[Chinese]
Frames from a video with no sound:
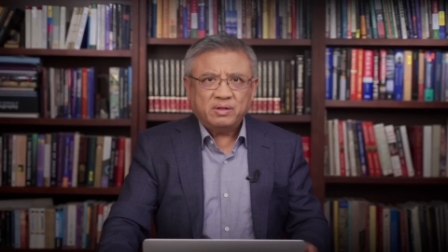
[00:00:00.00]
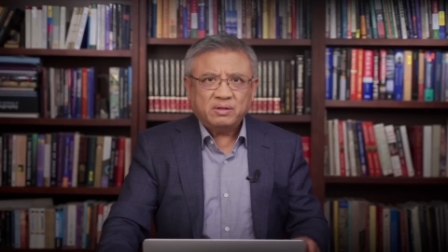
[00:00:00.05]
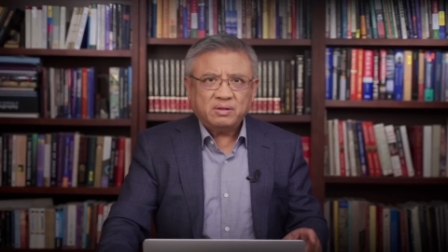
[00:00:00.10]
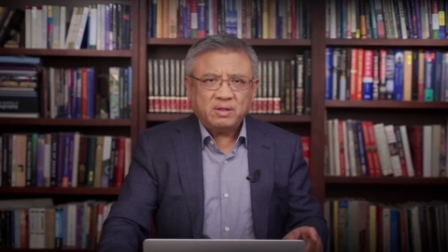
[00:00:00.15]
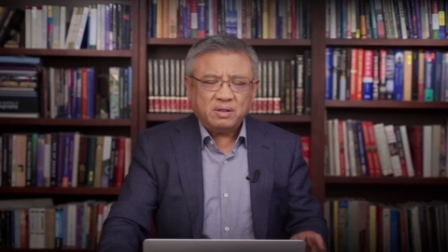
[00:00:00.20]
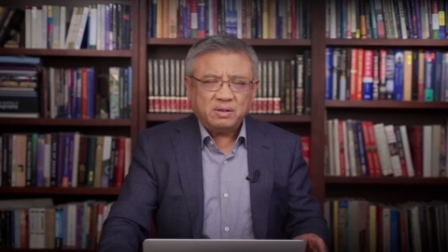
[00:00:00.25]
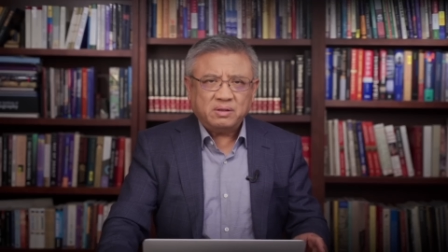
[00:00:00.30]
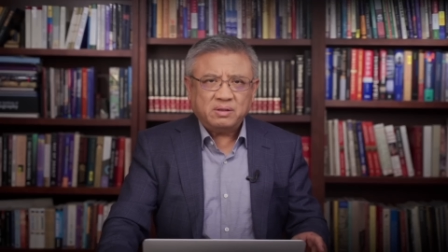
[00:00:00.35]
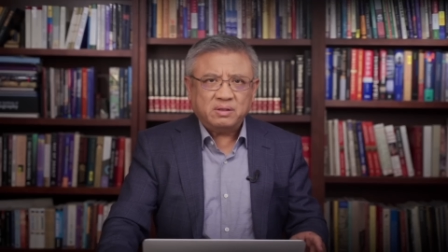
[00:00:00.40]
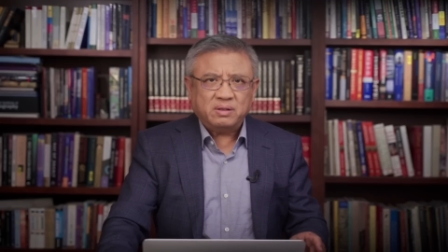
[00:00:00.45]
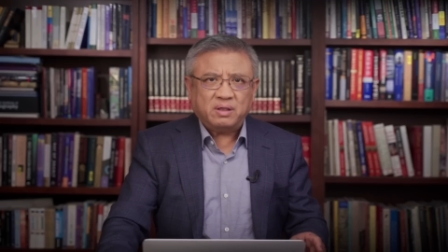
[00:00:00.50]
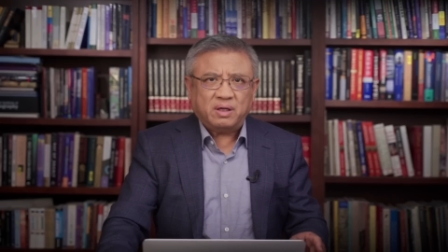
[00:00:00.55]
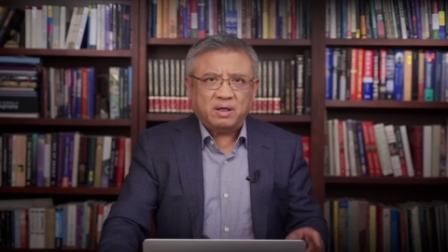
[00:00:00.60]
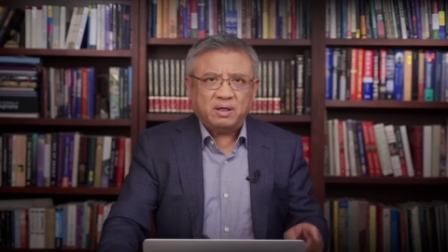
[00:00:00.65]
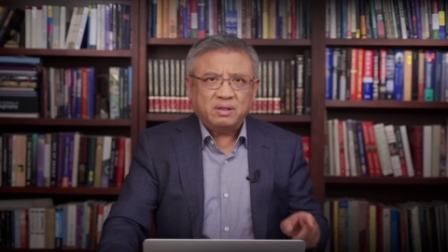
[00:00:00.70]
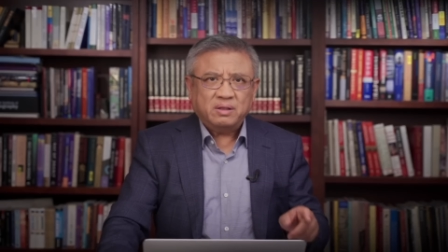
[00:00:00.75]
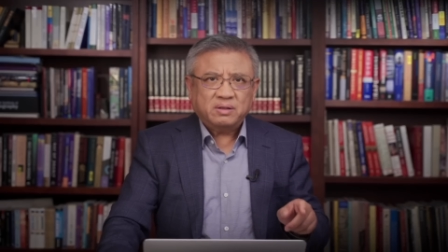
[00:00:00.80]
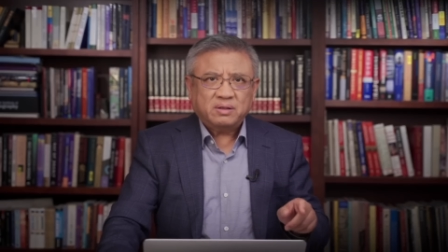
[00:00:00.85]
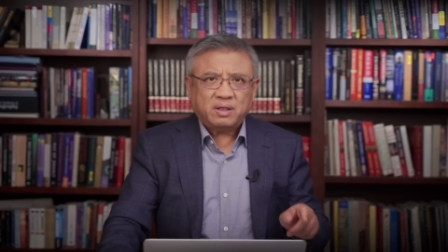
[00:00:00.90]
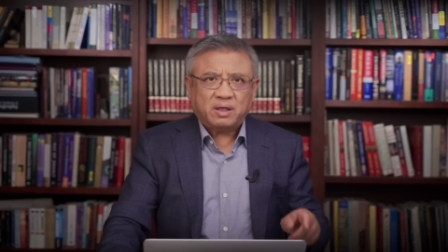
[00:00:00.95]
但是呢，
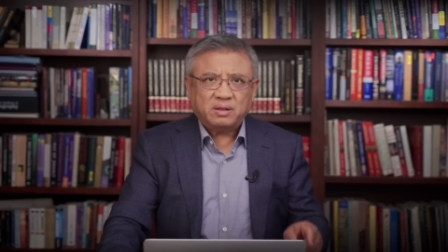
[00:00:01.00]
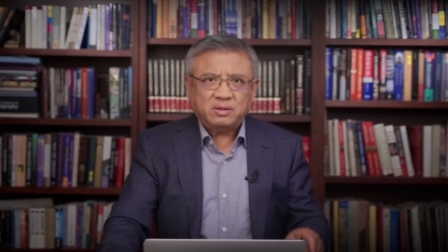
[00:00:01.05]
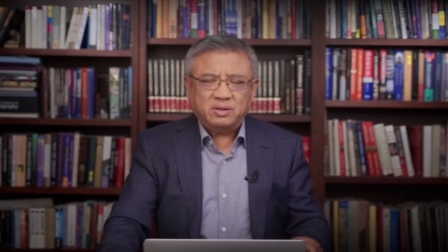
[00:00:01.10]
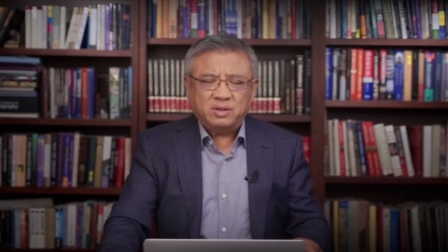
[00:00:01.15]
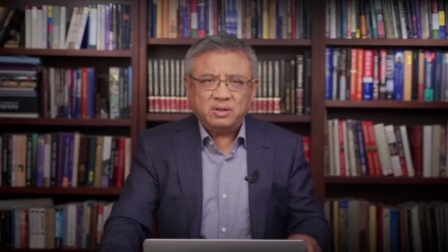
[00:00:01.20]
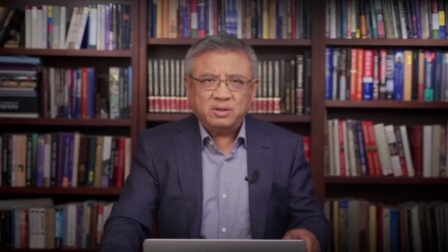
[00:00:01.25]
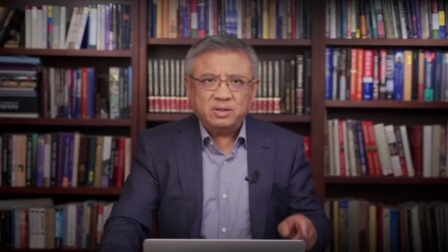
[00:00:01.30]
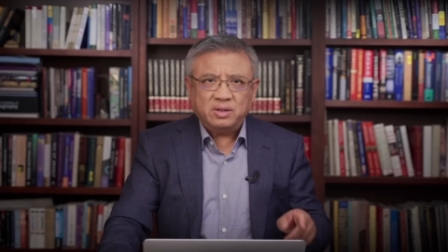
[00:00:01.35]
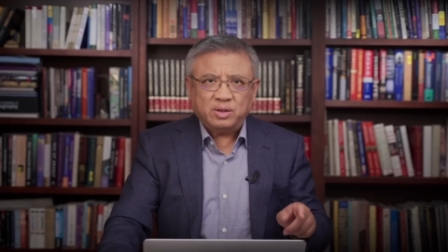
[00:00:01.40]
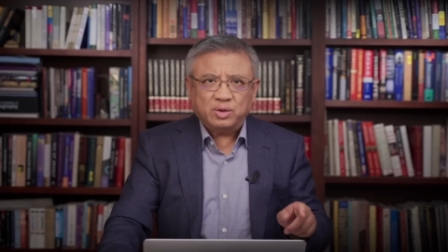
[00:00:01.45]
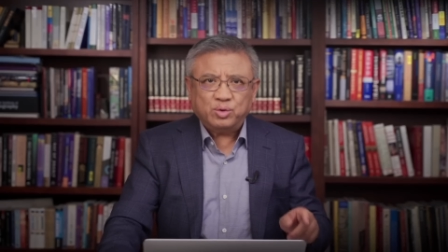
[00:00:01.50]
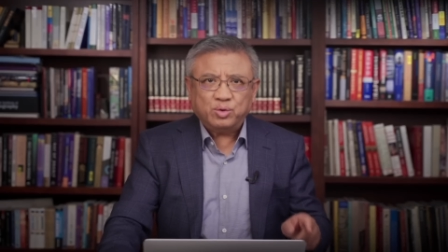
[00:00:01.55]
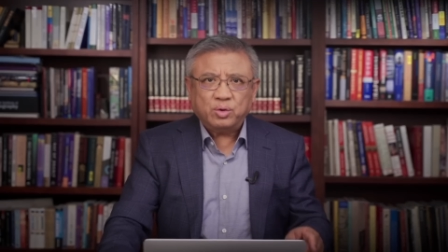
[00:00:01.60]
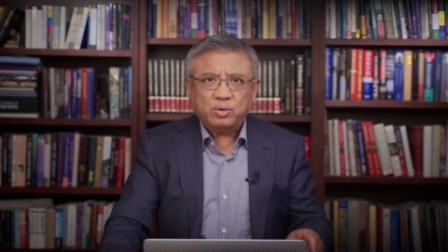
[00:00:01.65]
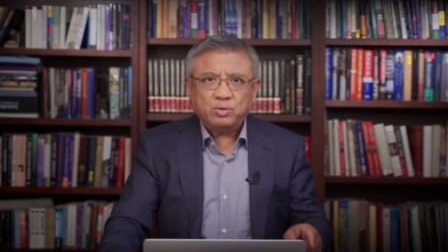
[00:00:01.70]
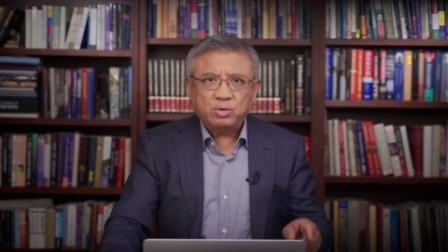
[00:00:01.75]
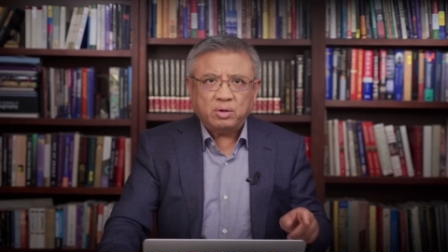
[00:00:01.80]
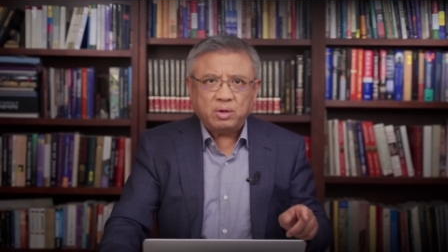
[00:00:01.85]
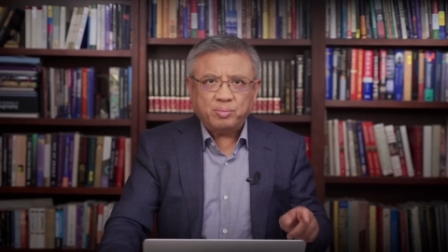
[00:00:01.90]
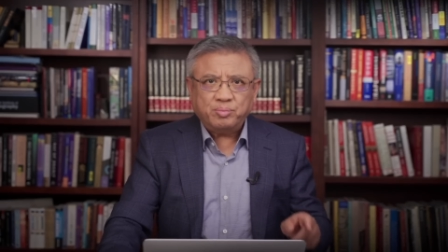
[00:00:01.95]
他仅仅说
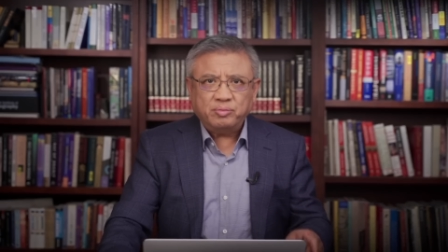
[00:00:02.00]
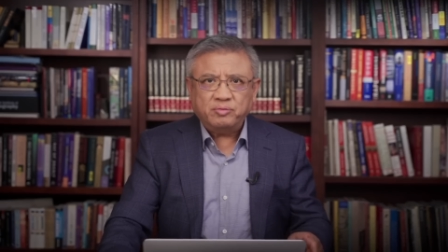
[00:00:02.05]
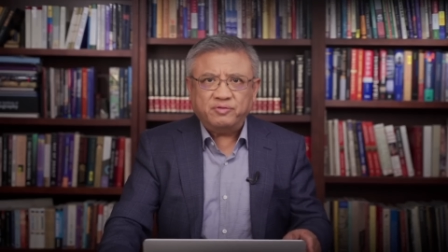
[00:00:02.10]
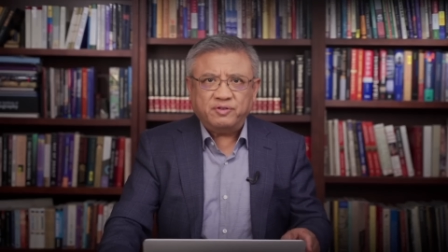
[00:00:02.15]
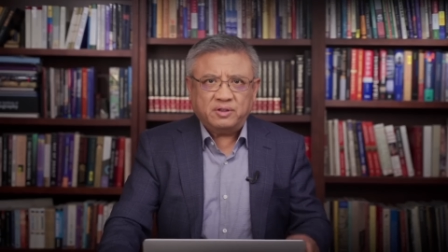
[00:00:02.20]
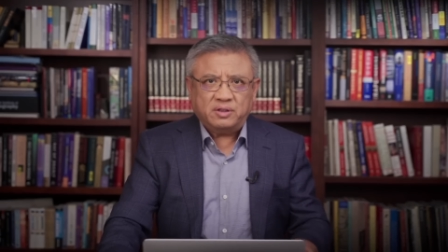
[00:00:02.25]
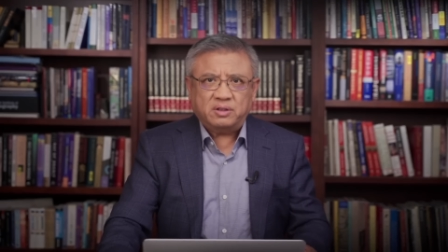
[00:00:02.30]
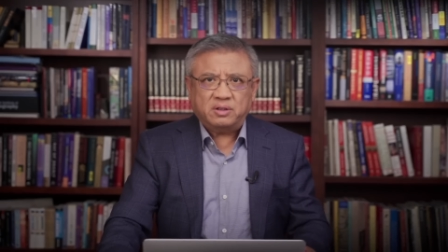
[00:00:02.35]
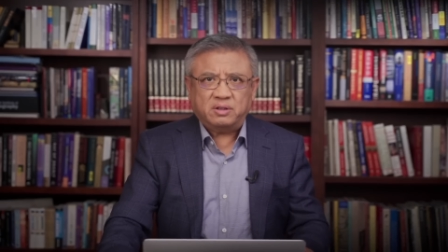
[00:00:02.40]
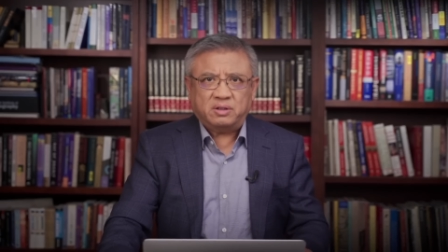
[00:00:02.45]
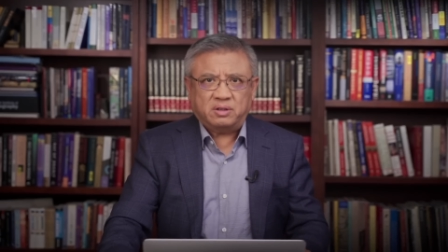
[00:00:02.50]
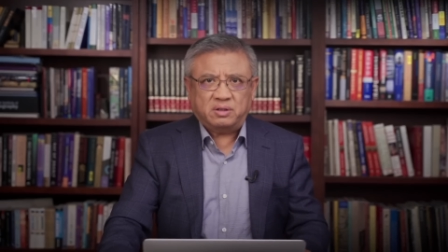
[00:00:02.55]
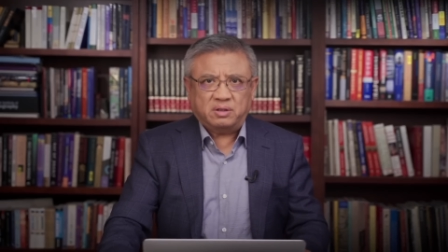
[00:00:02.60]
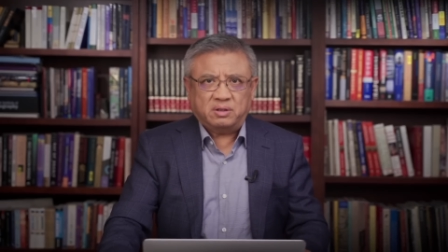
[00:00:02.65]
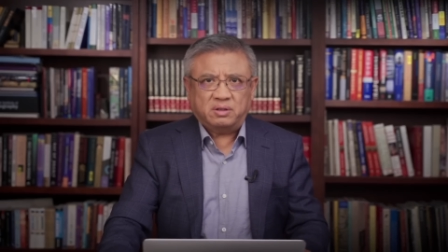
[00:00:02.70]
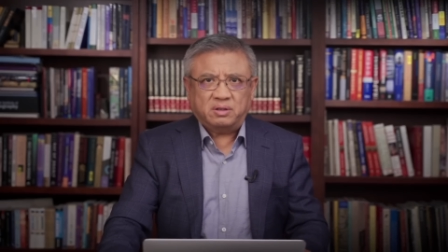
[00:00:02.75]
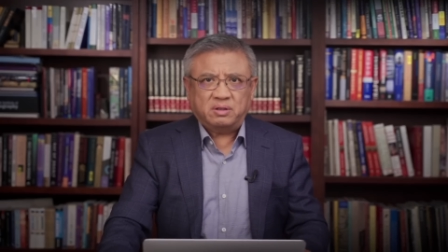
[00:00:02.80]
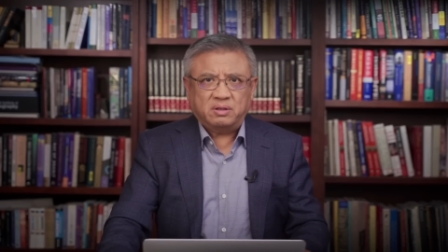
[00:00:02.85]
出了部分事实，